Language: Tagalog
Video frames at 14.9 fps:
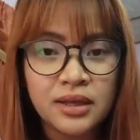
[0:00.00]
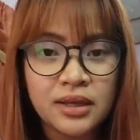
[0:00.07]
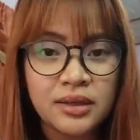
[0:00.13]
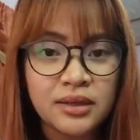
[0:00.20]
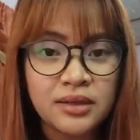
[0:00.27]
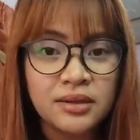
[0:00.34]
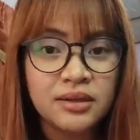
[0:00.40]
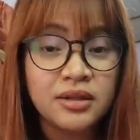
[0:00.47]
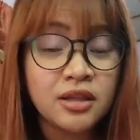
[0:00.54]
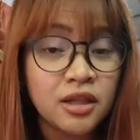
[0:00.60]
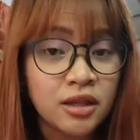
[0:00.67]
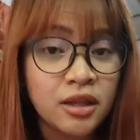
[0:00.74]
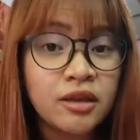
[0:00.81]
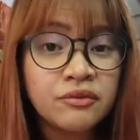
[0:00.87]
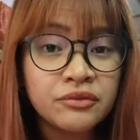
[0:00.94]
i-
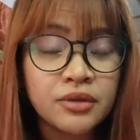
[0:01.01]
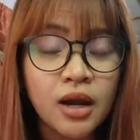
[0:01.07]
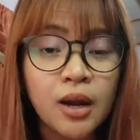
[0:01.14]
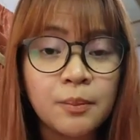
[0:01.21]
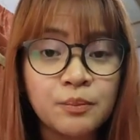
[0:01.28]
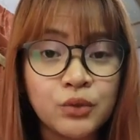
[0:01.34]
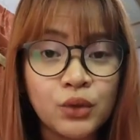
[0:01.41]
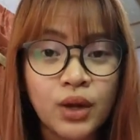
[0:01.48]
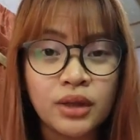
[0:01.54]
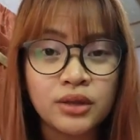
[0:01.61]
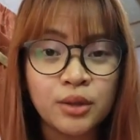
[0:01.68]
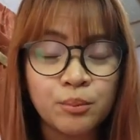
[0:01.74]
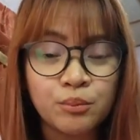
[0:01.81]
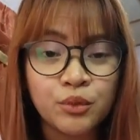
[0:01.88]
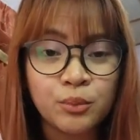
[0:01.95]
nililift up yung
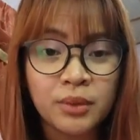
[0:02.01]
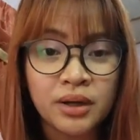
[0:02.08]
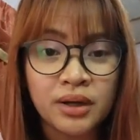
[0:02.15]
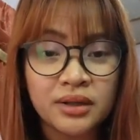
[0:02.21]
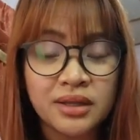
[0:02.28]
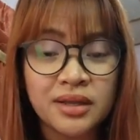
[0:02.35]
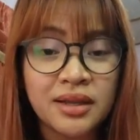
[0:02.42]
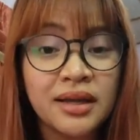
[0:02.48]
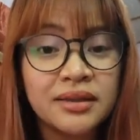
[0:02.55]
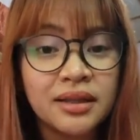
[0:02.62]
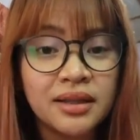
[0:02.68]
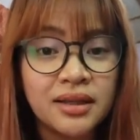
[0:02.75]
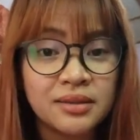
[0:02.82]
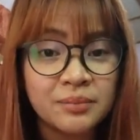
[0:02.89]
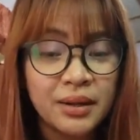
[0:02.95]
ating pong mga
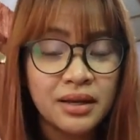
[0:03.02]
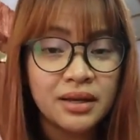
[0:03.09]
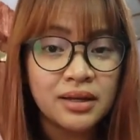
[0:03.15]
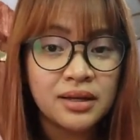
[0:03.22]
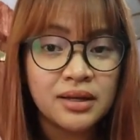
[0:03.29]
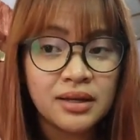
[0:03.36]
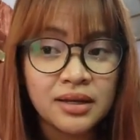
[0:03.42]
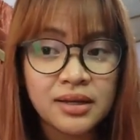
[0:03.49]
dinadala para